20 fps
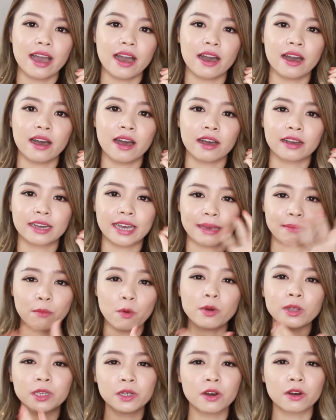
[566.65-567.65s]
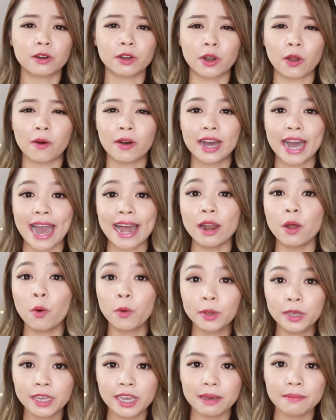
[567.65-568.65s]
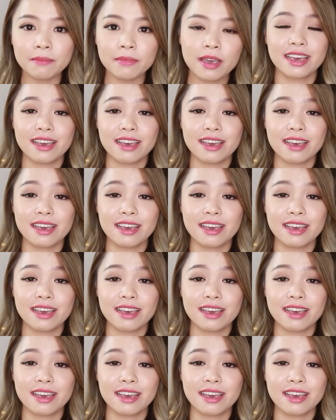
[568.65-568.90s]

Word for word: à, cái môi trường nó khá là ô nhiễm